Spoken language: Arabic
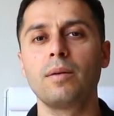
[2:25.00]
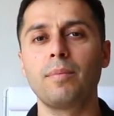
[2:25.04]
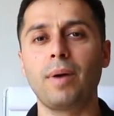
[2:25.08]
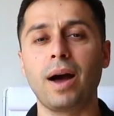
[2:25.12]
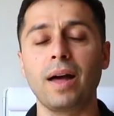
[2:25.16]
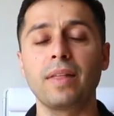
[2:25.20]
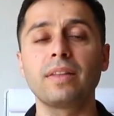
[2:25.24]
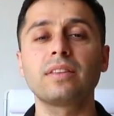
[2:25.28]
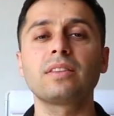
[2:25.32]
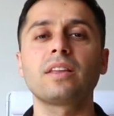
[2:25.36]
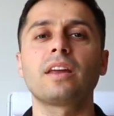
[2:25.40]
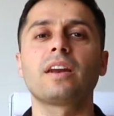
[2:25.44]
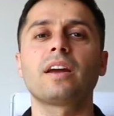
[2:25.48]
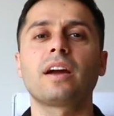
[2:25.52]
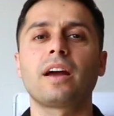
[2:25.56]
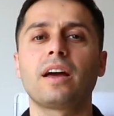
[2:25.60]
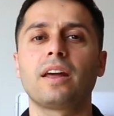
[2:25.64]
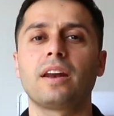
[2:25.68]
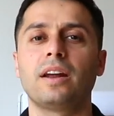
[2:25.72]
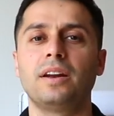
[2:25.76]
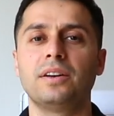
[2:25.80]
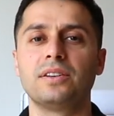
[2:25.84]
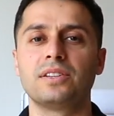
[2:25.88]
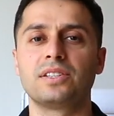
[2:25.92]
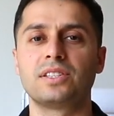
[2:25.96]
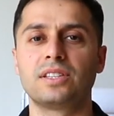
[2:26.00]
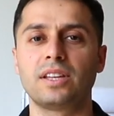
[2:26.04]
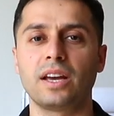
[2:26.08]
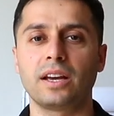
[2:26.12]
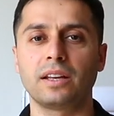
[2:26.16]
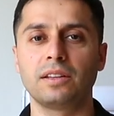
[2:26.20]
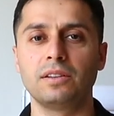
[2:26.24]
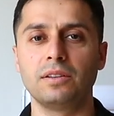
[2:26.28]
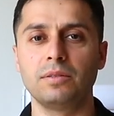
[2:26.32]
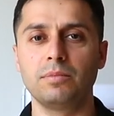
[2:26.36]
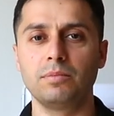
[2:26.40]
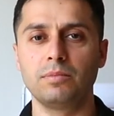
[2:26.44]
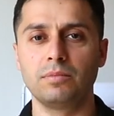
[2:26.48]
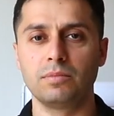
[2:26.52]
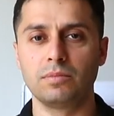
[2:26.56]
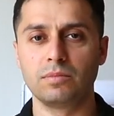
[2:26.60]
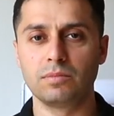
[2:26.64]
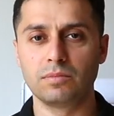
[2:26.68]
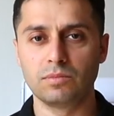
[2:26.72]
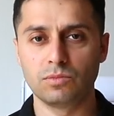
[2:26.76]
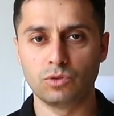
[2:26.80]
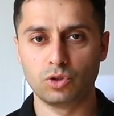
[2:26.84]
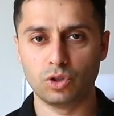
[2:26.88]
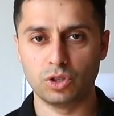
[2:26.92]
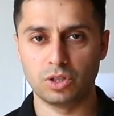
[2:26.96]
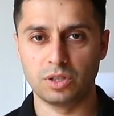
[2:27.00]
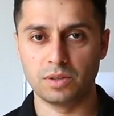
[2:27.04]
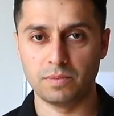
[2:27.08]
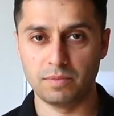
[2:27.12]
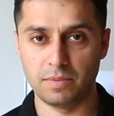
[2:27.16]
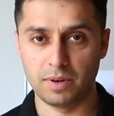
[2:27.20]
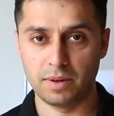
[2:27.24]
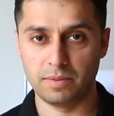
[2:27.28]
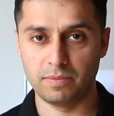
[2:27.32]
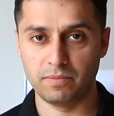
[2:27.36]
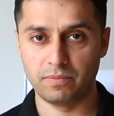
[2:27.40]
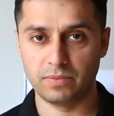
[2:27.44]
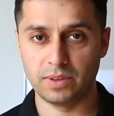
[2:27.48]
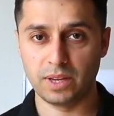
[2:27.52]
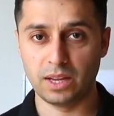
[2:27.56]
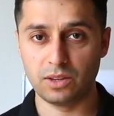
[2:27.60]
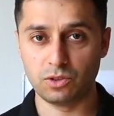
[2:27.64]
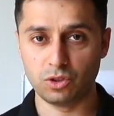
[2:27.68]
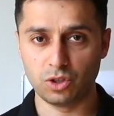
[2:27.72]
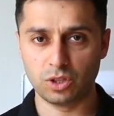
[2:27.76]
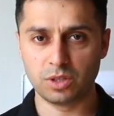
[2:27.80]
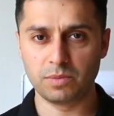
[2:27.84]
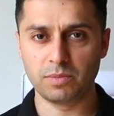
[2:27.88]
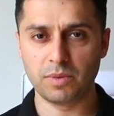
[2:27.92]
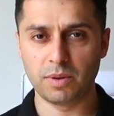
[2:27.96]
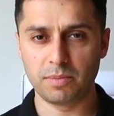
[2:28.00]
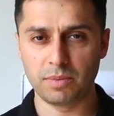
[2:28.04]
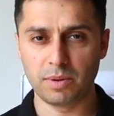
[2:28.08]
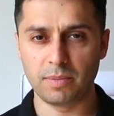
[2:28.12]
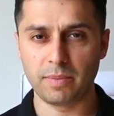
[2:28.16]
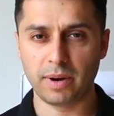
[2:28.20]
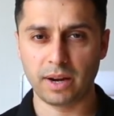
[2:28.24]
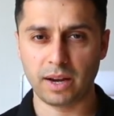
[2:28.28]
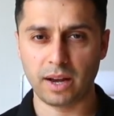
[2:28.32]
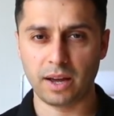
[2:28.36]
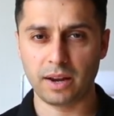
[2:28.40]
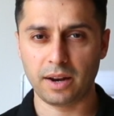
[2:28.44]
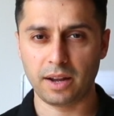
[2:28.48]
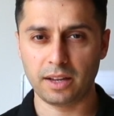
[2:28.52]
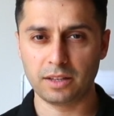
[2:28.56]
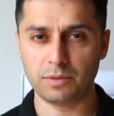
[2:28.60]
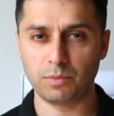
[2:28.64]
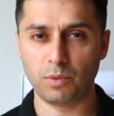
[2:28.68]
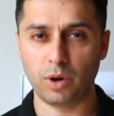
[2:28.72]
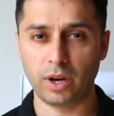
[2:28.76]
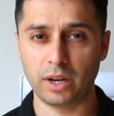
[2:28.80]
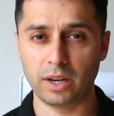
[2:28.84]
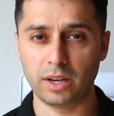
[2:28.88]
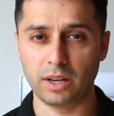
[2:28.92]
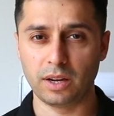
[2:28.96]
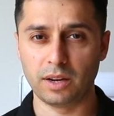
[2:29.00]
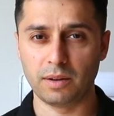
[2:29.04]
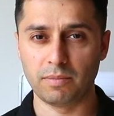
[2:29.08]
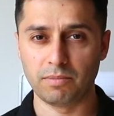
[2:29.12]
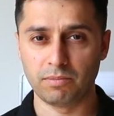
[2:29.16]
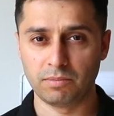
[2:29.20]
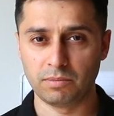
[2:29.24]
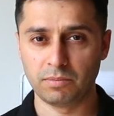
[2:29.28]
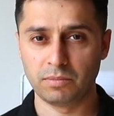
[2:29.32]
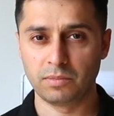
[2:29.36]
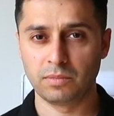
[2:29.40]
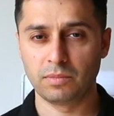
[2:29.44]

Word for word: بهذه الطريقة راح نستخدم جسمنا لأن يعني جسمنا بمكانات معينة